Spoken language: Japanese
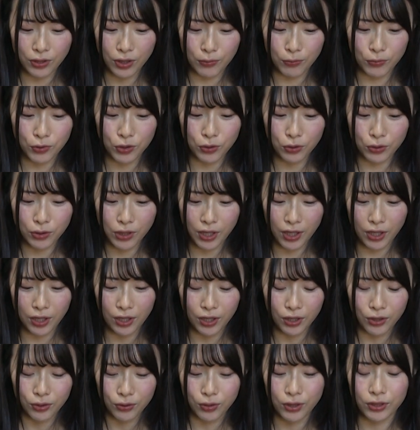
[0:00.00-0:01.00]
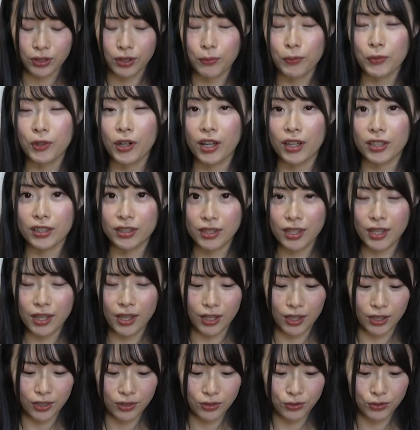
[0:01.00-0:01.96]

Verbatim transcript: で、無料でこうやってもらえて、